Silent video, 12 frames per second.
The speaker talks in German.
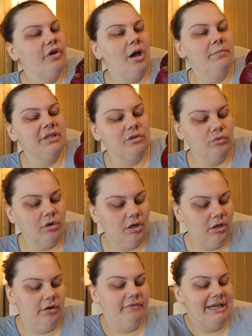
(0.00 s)
Wir haben jetzt
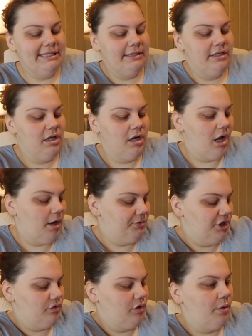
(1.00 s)
nur äh, weiße hier
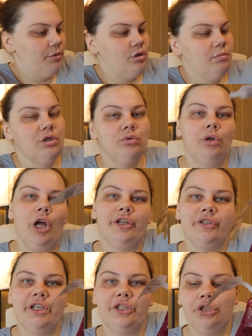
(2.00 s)
gehabt. Deswegen habe ich nochmal so ein
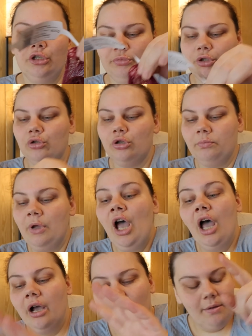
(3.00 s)
kleines Säckchen hier
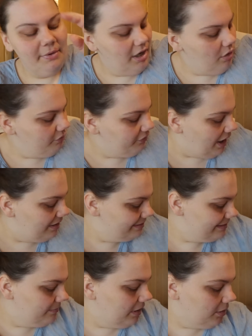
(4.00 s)
mitgenommen. Kann man ja auch für
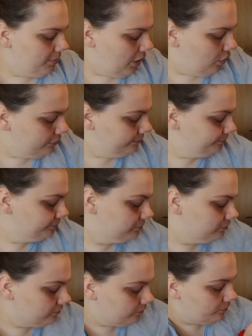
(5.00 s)
alles immer gebrauchen.
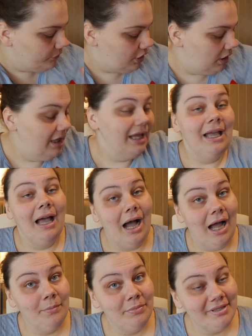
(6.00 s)

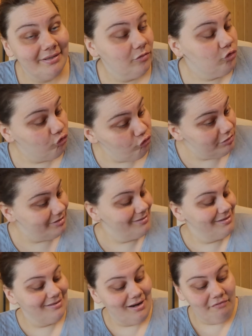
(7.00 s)
Ein bisschen
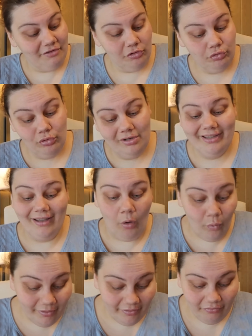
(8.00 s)
Süßes darf natürlich
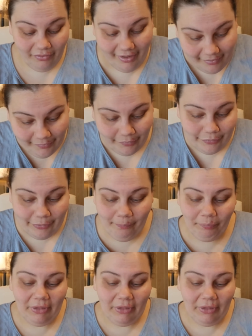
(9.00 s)
auch nicht fehlen, ne?